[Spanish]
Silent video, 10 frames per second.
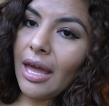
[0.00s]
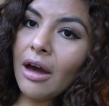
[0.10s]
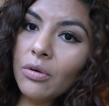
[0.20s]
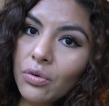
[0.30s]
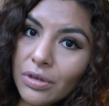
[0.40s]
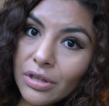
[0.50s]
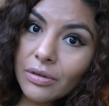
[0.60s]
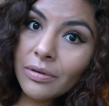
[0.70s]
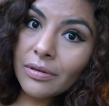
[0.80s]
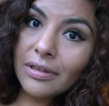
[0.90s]
ha
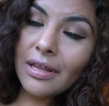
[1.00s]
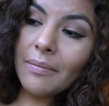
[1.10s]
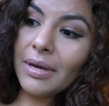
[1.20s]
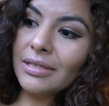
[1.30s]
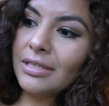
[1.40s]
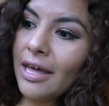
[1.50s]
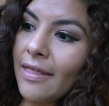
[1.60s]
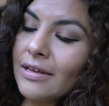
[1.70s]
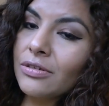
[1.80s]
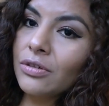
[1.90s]
ocurrido
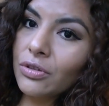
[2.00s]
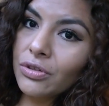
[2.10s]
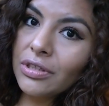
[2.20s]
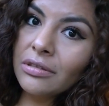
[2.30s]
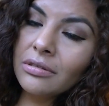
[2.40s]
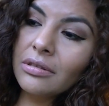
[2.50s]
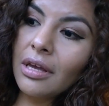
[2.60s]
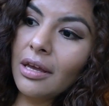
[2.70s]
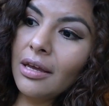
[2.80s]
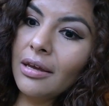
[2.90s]
demasiadas cosas
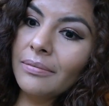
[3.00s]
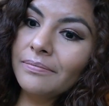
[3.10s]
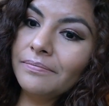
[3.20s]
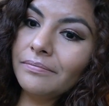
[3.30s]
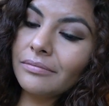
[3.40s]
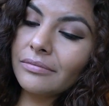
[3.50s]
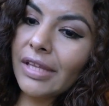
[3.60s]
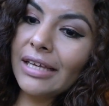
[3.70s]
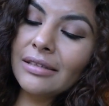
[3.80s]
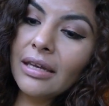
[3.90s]
em,
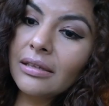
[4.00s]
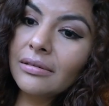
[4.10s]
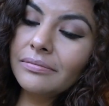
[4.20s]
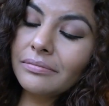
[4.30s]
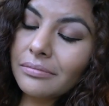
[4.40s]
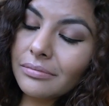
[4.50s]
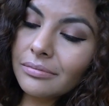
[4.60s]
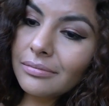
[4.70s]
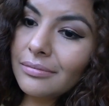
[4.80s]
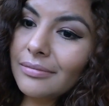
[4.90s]
que están
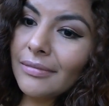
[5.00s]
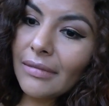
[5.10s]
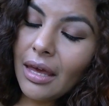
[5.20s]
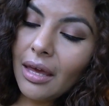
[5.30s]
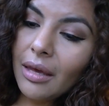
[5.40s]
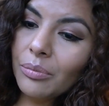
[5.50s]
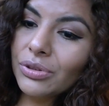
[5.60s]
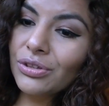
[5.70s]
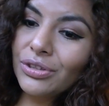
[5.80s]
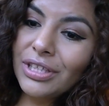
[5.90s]

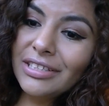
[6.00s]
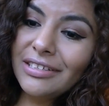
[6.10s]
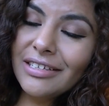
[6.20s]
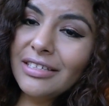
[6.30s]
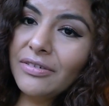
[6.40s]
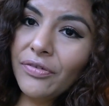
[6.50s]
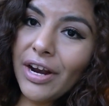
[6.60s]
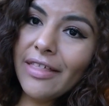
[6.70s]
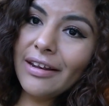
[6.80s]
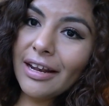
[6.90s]
pues no sé si decir
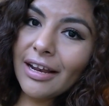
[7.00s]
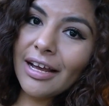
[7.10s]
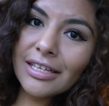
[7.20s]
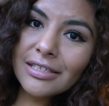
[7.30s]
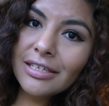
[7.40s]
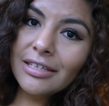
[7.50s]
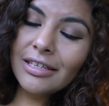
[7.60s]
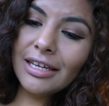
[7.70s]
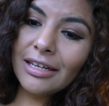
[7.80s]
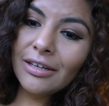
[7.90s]
fuera del alcance
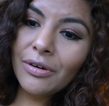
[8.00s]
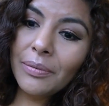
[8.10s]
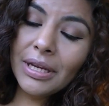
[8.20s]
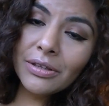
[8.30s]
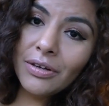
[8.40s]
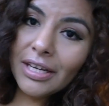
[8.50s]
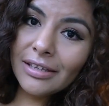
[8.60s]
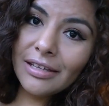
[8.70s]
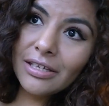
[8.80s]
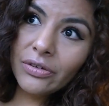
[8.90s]
del gobierno
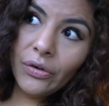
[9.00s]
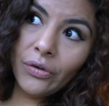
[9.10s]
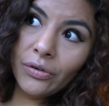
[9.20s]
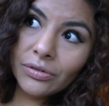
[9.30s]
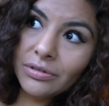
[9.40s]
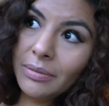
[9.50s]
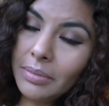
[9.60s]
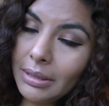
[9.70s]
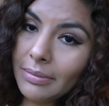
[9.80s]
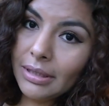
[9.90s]
holandés o
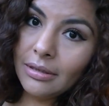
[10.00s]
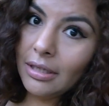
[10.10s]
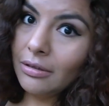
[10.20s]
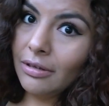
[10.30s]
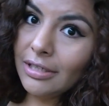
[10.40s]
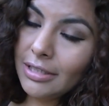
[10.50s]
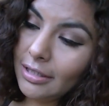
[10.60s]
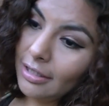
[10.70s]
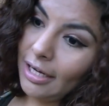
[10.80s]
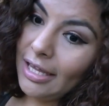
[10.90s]
simplemente no les
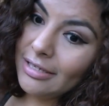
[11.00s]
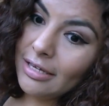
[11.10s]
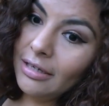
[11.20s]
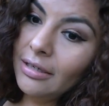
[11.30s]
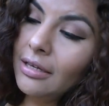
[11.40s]
interesa,